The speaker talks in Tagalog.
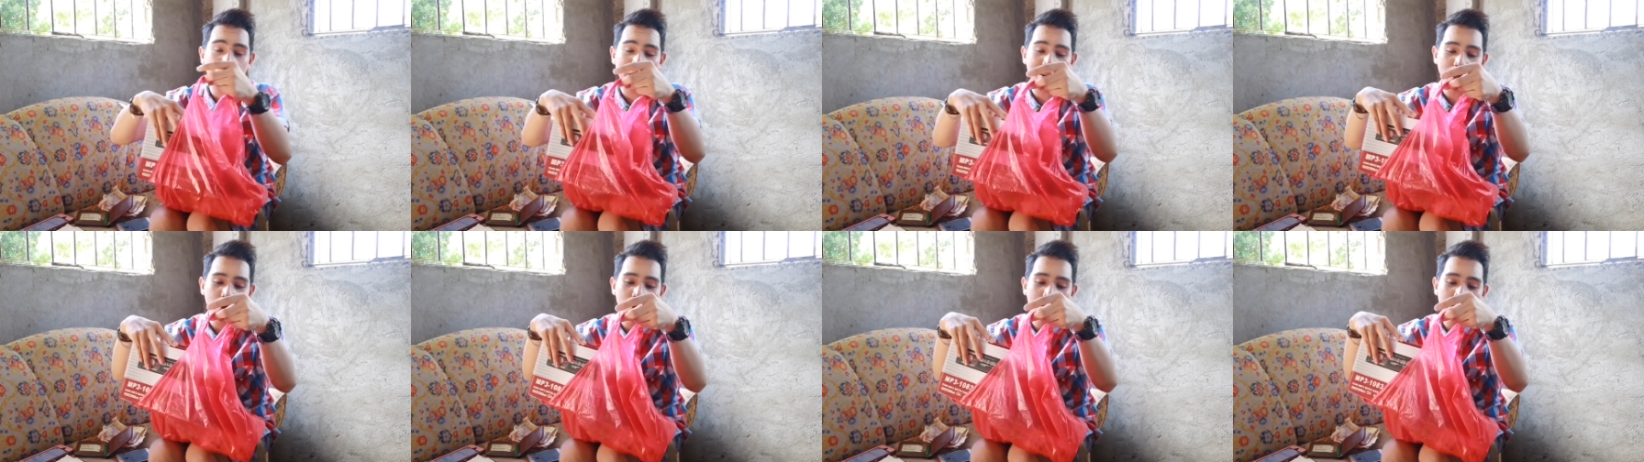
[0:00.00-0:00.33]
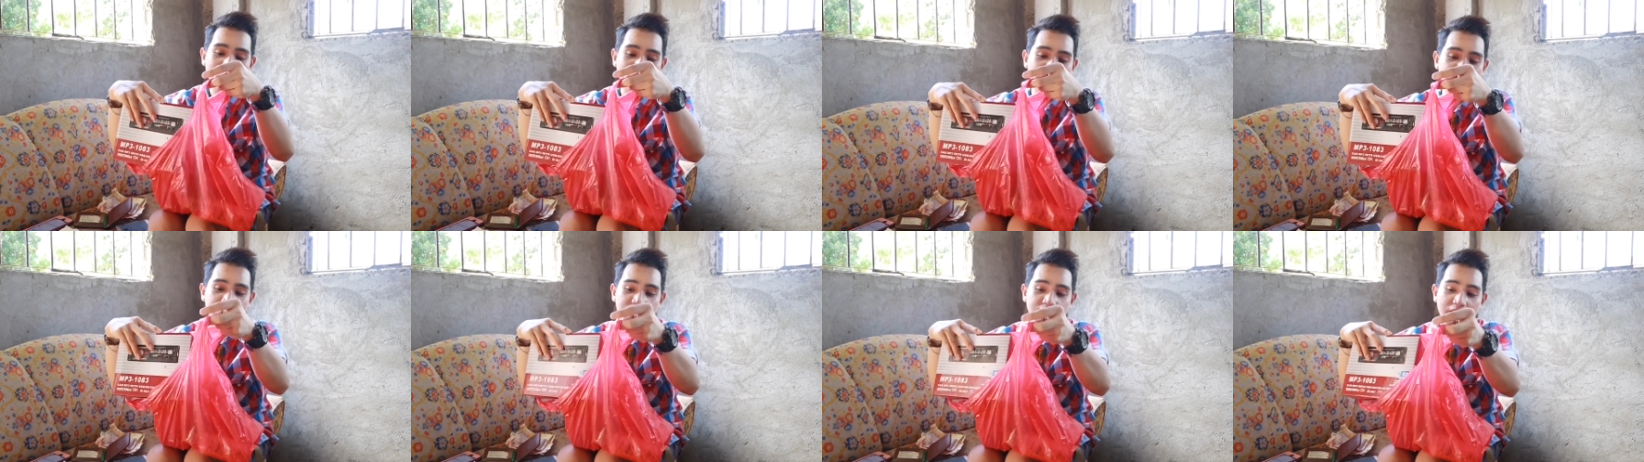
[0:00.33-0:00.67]
Pero
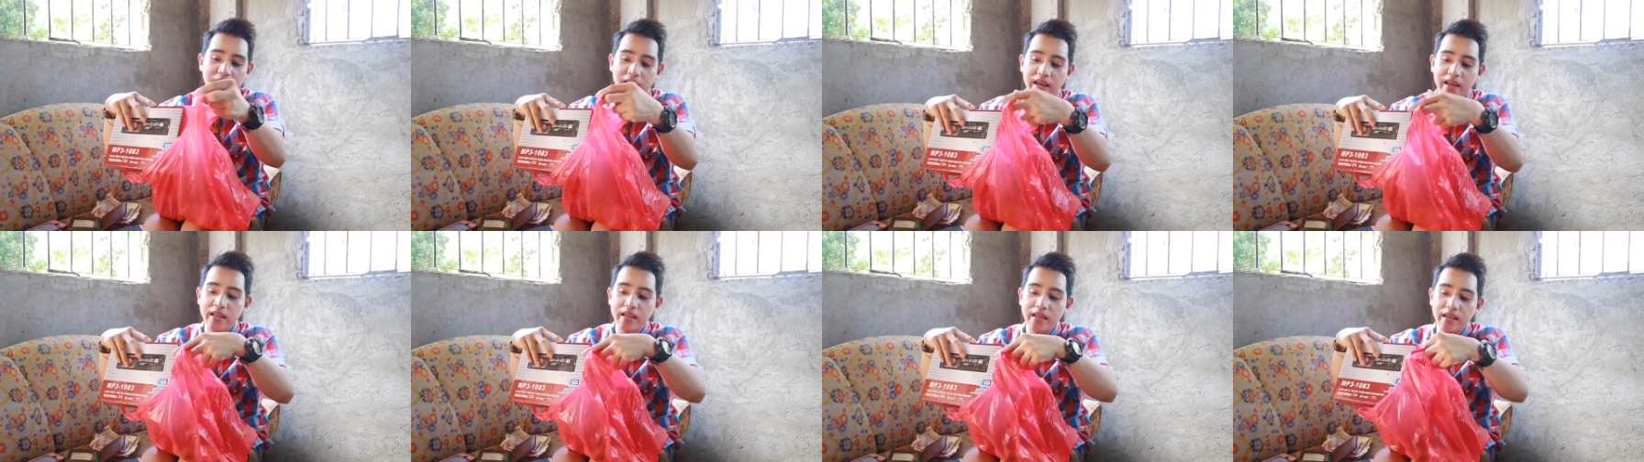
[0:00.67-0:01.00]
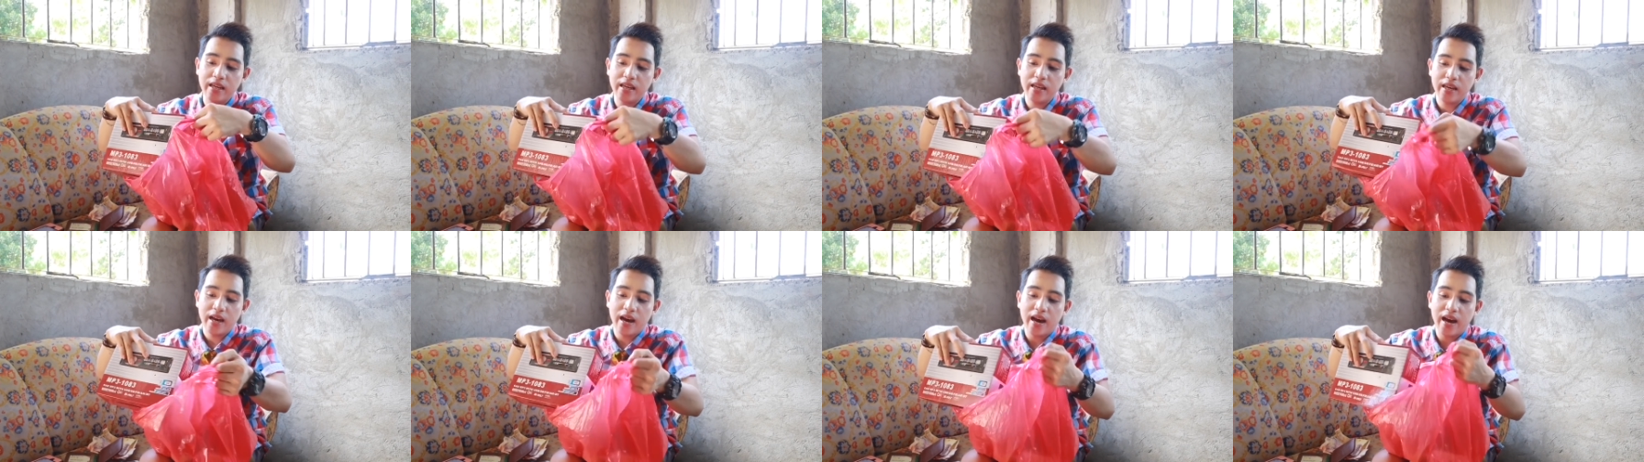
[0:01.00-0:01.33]
let's try
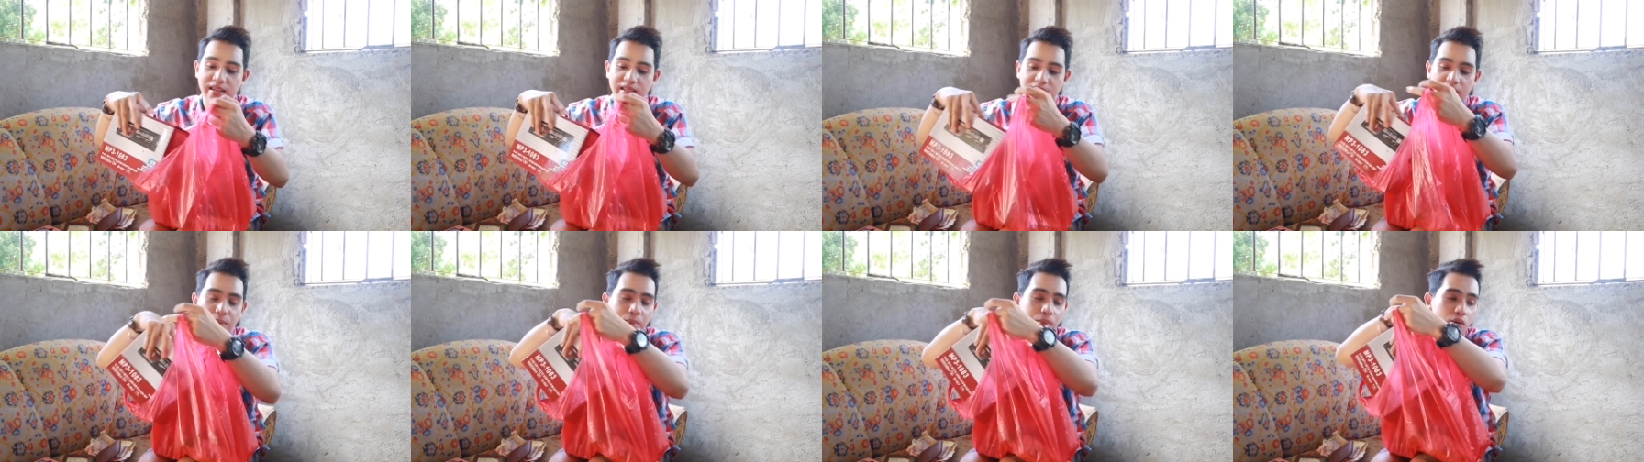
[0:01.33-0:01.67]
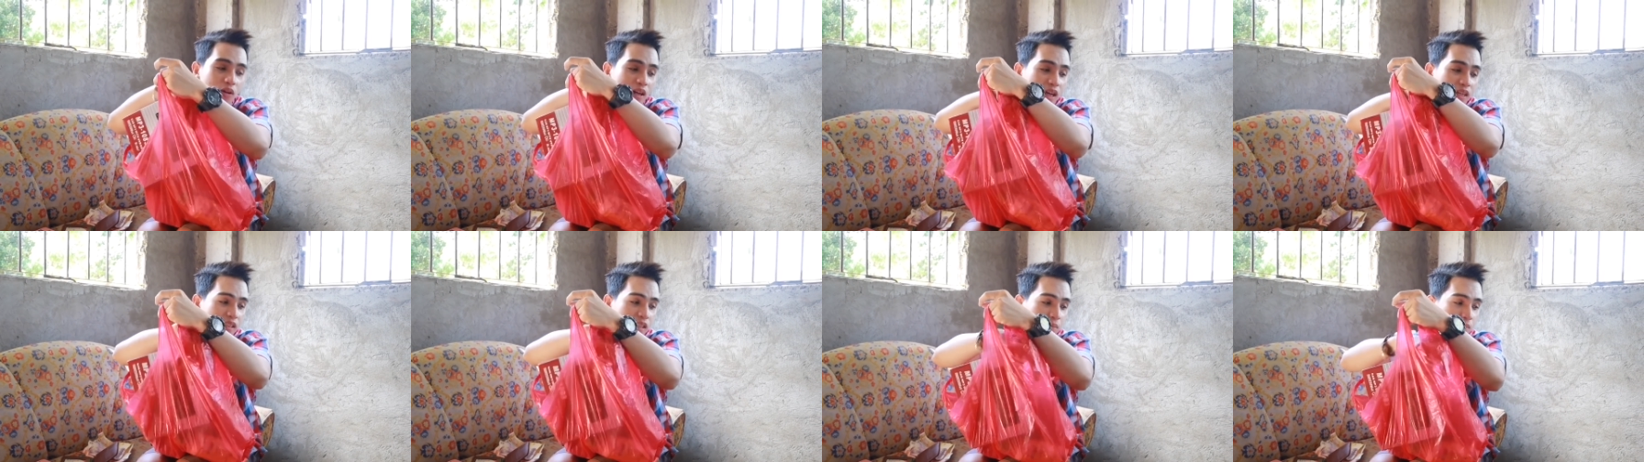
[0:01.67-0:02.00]
Assemble
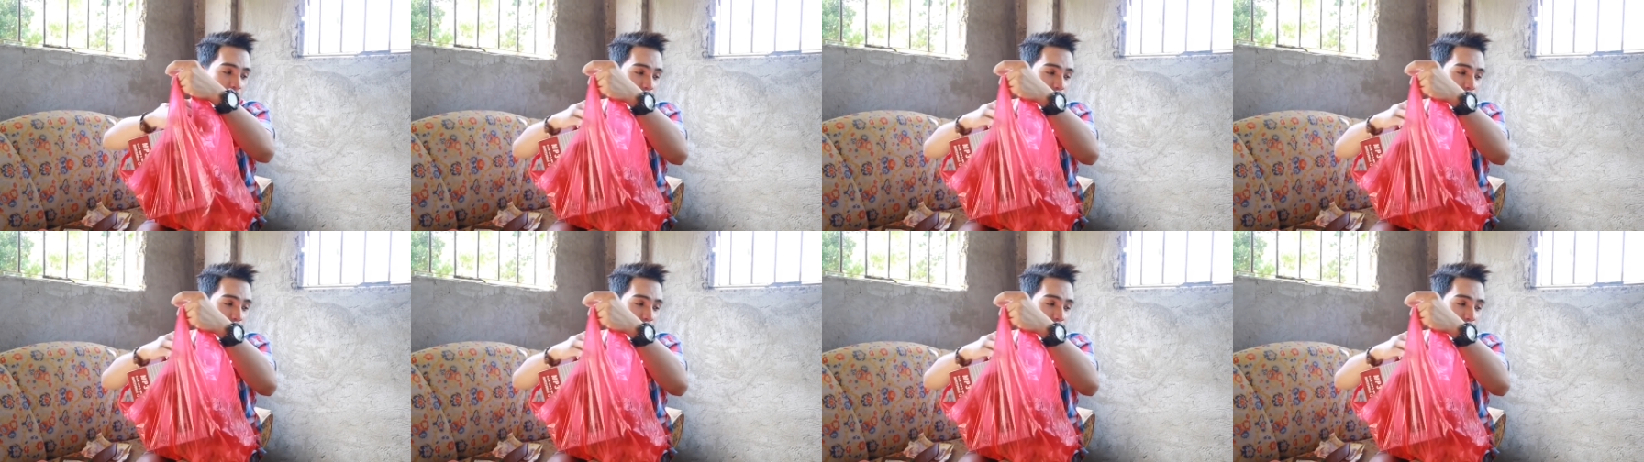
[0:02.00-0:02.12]
natin